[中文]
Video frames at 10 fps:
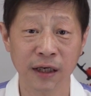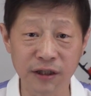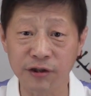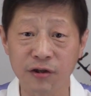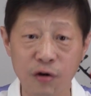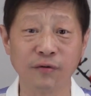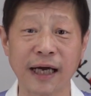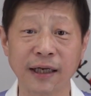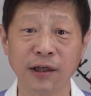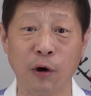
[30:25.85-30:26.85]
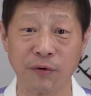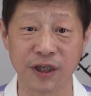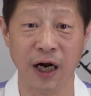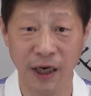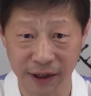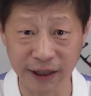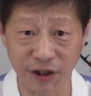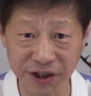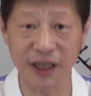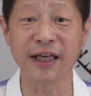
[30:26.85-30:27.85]
这就是共产党统治，你
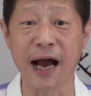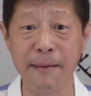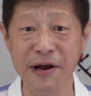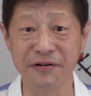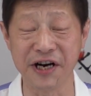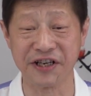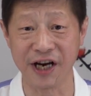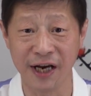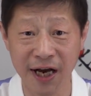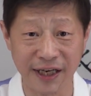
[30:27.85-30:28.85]
到今天还没有认清，